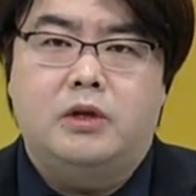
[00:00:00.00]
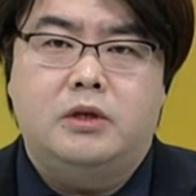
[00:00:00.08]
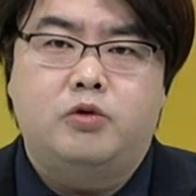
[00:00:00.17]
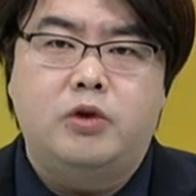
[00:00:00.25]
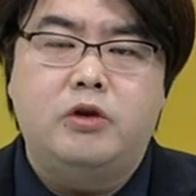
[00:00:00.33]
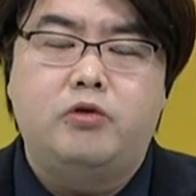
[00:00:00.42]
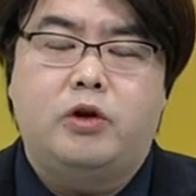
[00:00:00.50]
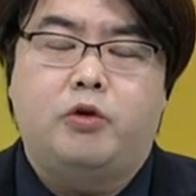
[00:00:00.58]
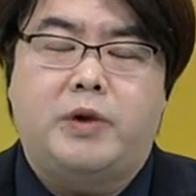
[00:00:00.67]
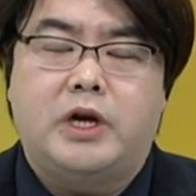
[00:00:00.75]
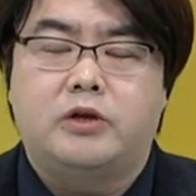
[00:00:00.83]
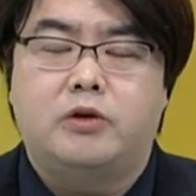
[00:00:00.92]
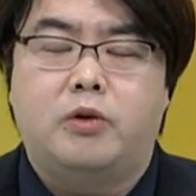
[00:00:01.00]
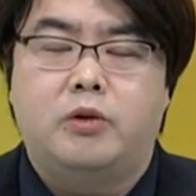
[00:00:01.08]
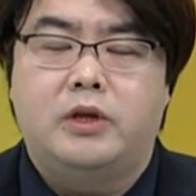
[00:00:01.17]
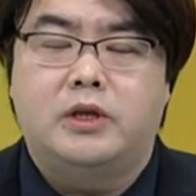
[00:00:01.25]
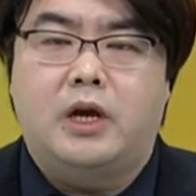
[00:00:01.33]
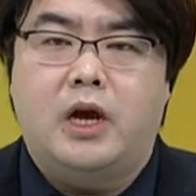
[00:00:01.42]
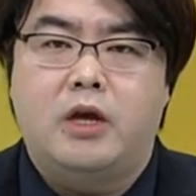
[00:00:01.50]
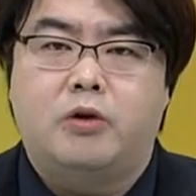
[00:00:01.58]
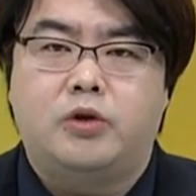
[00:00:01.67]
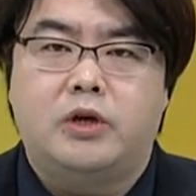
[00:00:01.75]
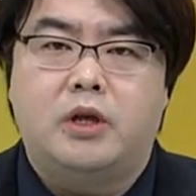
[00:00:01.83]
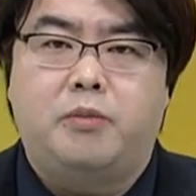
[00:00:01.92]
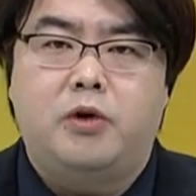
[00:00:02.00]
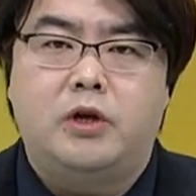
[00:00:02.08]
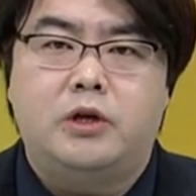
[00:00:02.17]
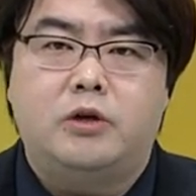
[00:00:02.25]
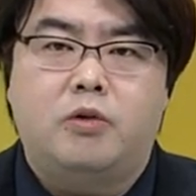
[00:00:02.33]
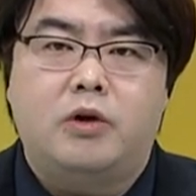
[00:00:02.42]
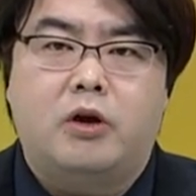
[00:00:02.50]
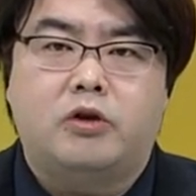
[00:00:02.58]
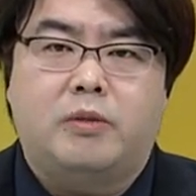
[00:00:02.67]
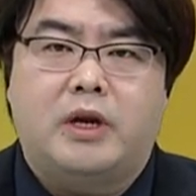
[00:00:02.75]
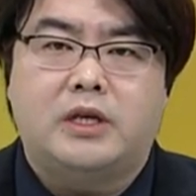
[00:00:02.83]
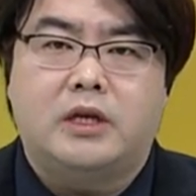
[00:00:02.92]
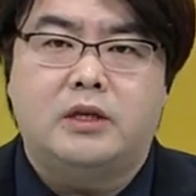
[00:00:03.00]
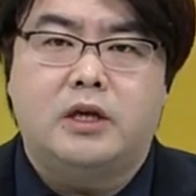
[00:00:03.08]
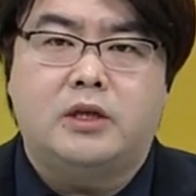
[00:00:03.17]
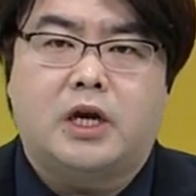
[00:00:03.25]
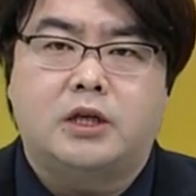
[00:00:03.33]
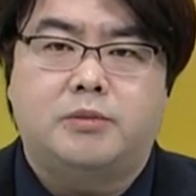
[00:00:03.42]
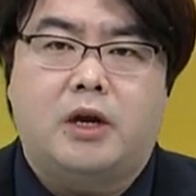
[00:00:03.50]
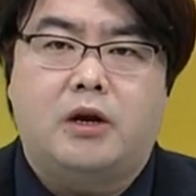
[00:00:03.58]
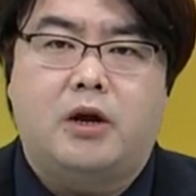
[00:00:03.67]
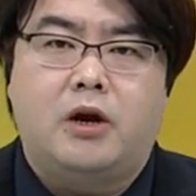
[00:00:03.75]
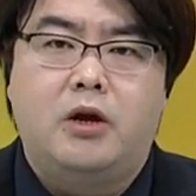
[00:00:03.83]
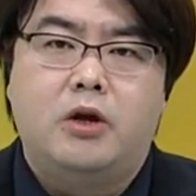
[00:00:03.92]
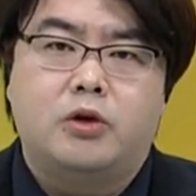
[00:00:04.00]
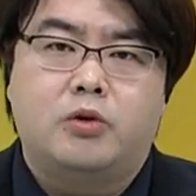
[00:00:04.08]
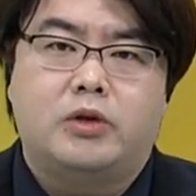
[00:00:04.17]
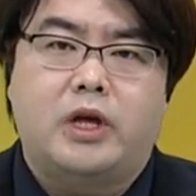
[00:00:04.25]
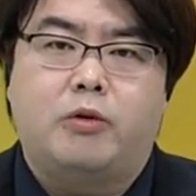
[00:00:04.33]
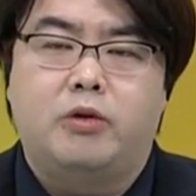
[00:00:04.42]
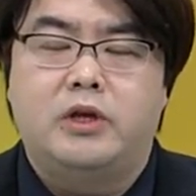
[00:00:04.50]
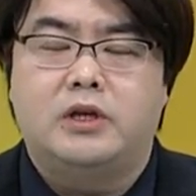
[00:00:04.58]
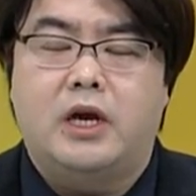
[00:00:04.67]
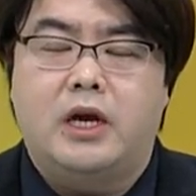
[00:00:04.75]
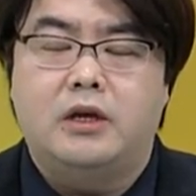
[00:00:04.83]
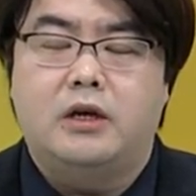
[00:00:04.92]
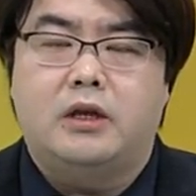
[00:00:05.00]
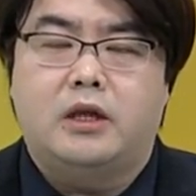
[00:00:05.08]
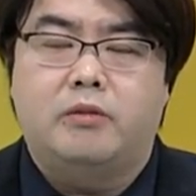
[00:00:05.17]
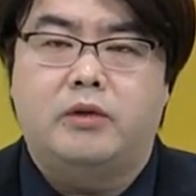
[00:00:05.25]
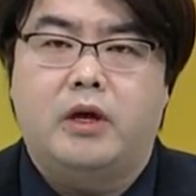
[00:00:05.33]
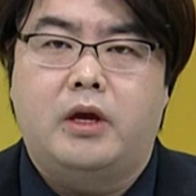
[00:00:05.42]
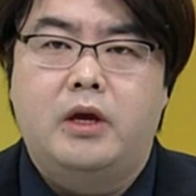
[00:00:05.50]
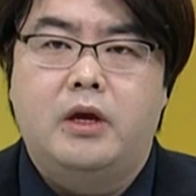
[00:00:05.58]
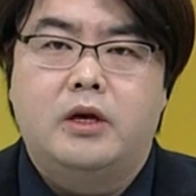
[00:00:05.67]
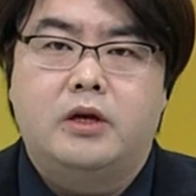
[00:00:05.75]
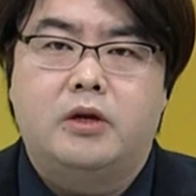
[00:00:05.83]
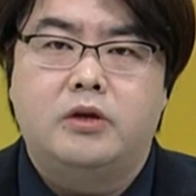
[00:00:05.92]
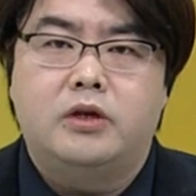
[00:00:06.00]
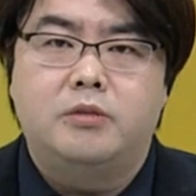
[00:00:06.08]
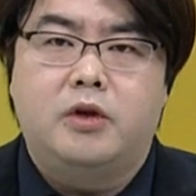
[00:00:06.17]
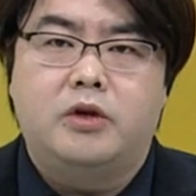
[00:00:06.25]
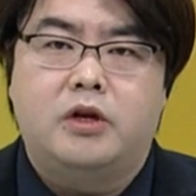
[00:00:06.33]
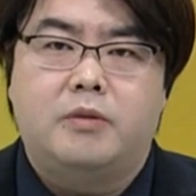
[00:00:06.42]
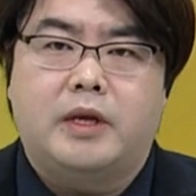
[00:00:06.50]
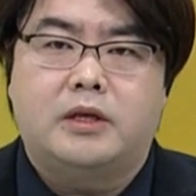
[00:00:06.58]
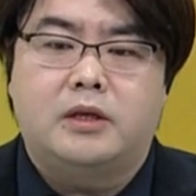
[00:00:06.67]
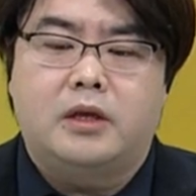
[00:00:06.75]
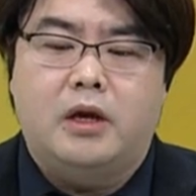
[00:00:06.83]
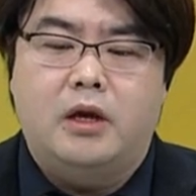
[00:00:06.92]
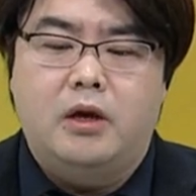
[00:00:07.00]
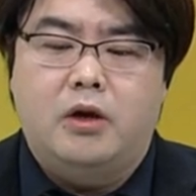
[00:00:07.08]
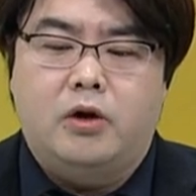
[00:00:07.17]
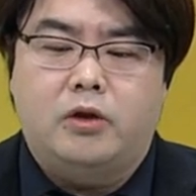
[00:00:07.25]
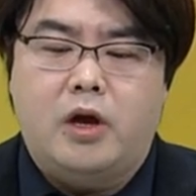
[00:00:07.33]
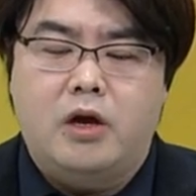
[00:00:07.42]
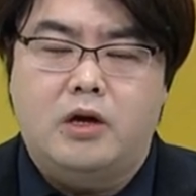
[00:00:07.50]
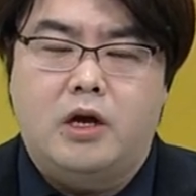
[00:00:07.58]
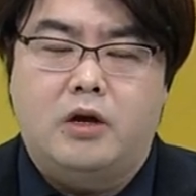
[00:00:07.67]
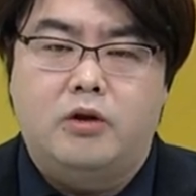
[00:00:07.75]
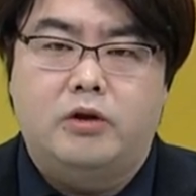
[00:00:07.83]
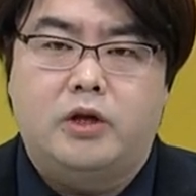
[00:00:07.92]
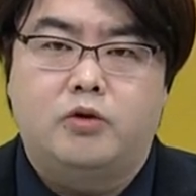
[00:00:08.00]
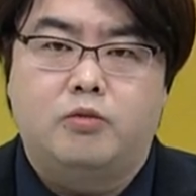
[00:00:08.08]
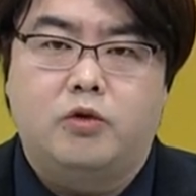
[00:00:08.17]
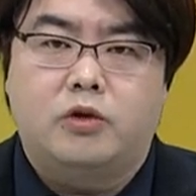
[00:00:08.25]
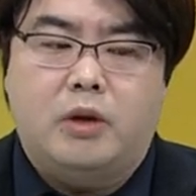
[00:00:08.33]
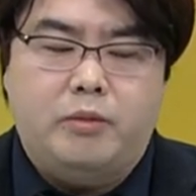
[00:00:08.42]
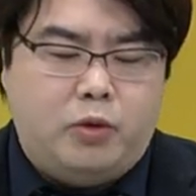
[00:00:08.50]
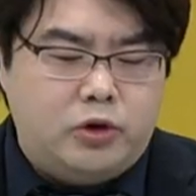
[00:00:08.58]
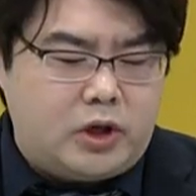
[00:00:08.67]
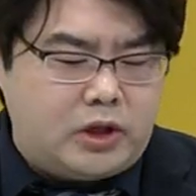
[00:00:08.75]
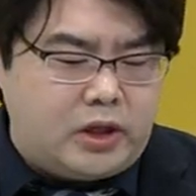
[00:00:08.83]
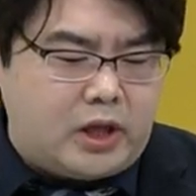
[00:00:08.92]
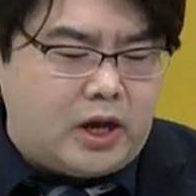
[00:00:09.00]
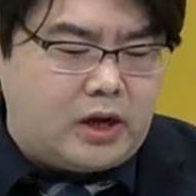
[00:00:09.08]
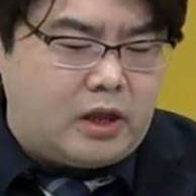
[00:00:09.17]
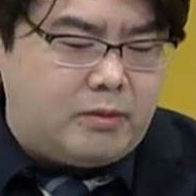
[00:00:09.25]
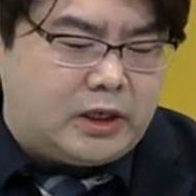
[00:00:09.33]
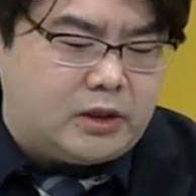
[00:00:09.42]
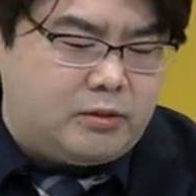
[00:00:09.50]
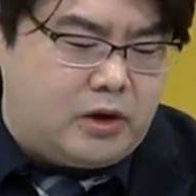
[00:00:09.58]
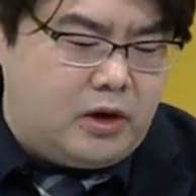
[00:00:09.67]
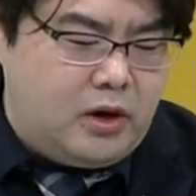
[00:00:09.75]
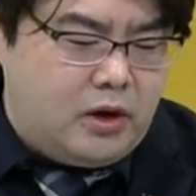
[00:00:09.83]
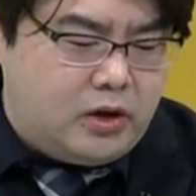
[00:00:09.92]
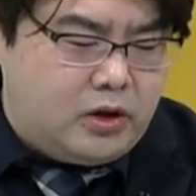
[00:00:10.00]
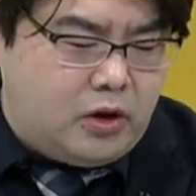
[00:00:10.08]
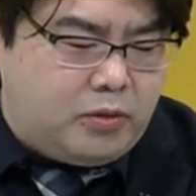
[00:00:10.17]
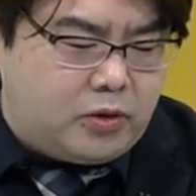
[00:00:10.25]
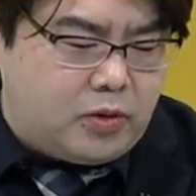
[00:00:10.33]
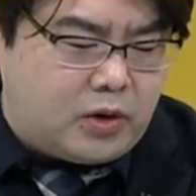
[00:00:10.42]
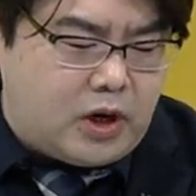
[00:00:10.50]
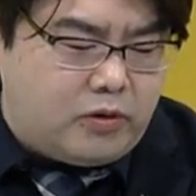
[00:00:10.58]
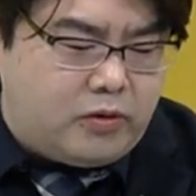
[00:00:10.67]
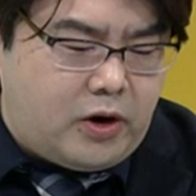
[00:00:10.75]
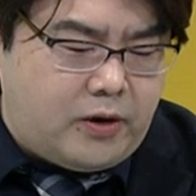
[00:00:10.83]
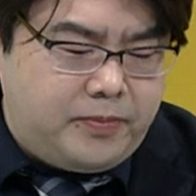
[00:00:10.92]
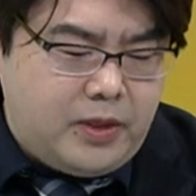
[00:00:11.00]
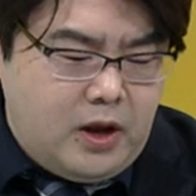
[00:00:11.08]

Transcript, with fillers: 수익률이 높아지고 있는 상황이고 최근에 폴리실리콘 가격도 많이 상승해서 40달러 정도 되고 있는 상황이기 때문에 그런 측면들을 봤을 때 어, 태양광 관련된 종목도 한번 보셔야 된다라는 말씀을 드려보도록 하고요.